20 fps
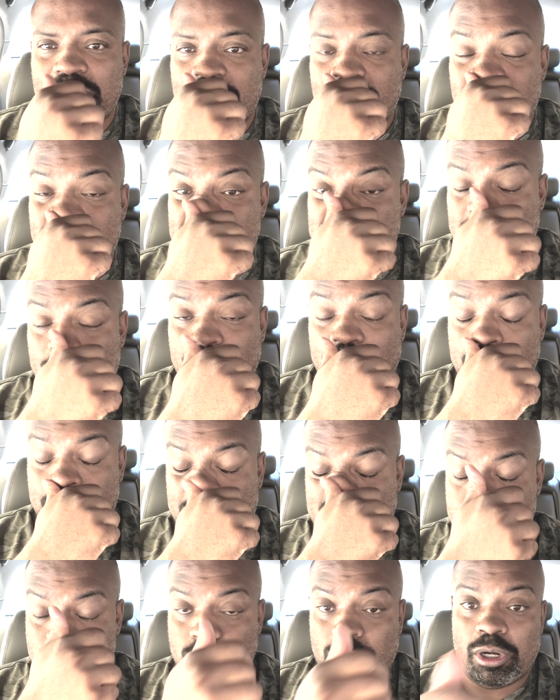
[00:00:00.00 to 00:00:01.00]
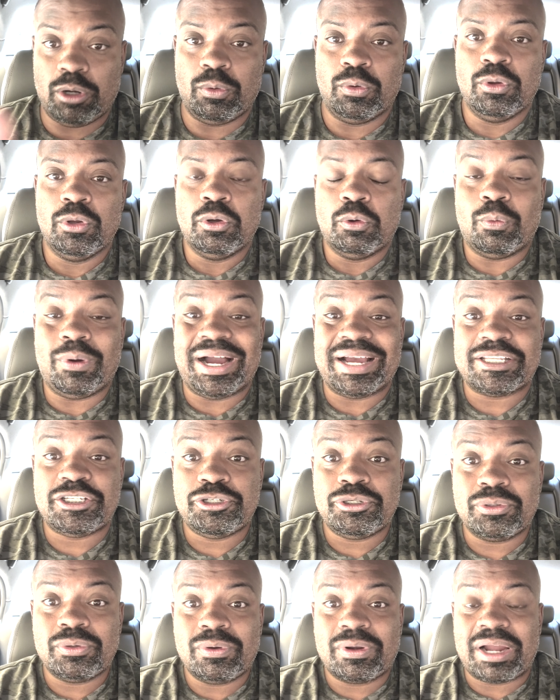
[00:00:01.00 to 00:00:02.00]
Veja bem, pessoal, o
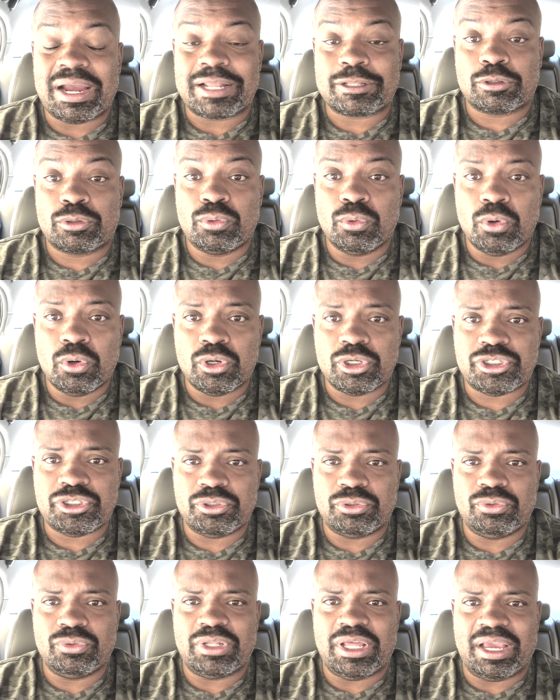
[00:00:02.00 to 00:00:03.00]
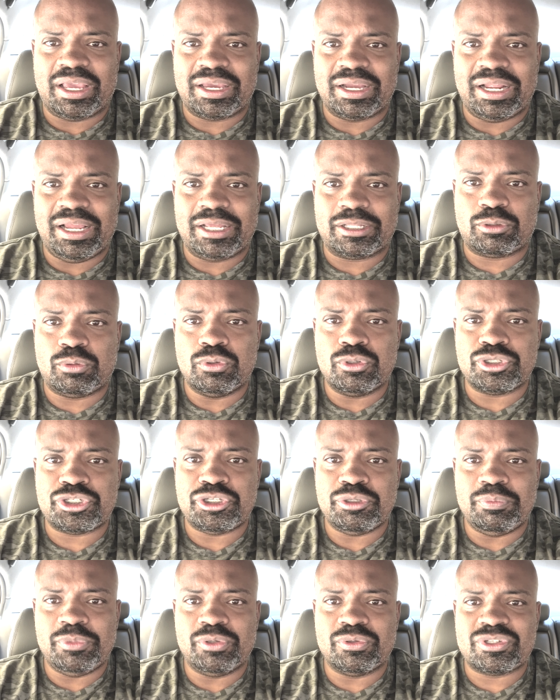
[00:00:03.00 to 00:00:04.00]
artigo 14 do decreto
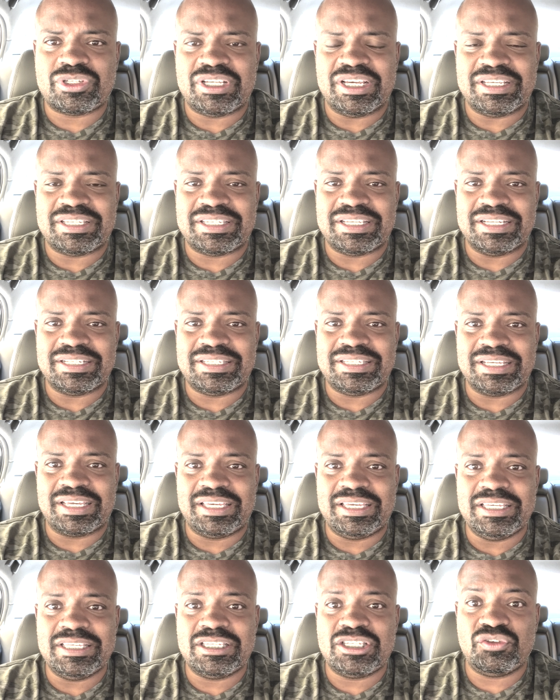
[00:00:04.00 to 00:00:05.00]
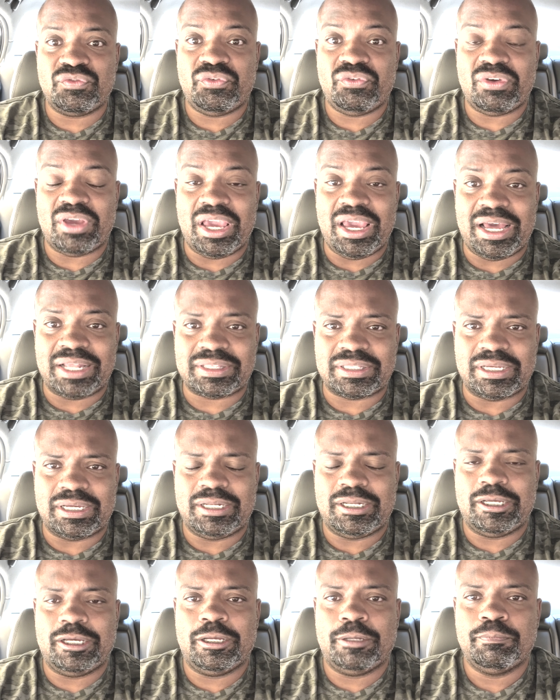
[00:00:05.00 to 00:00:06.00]
11.615 veda
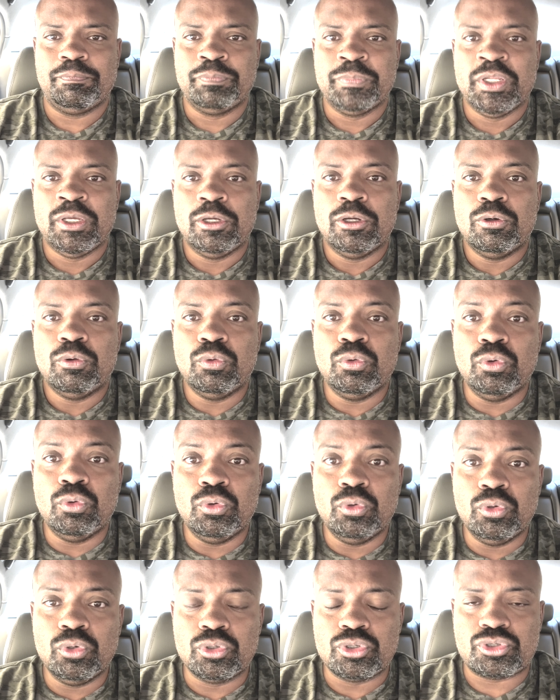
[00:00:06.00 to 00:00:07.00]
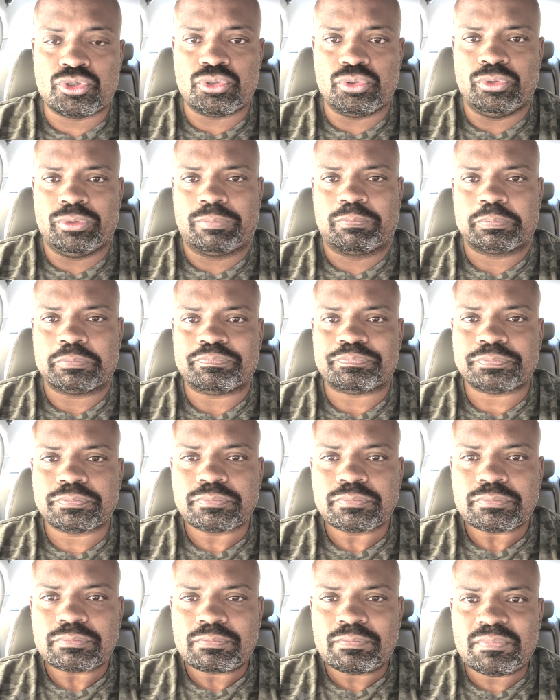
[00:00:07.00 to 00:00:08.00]
né, o uso
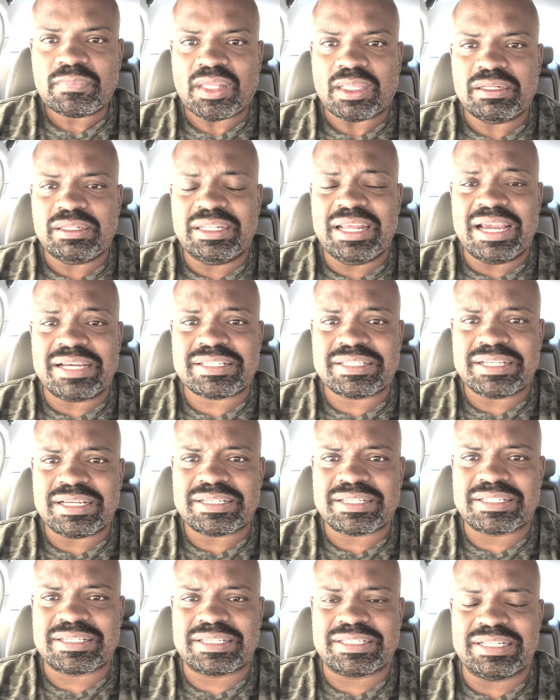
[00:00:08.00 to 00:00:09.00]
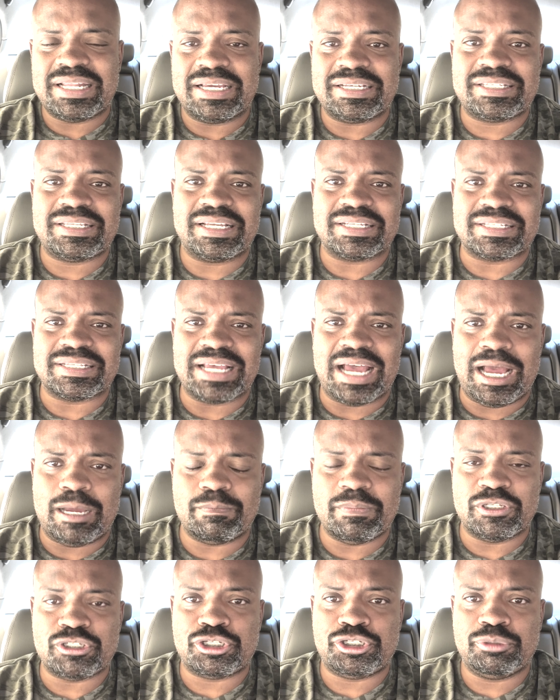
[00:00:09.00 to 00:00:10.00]
dessas, dessas
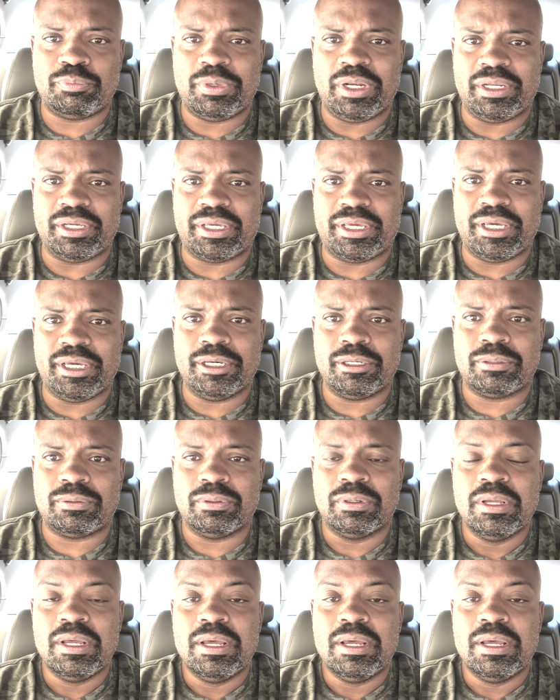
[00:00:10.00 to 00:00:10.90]
armas de brinquedo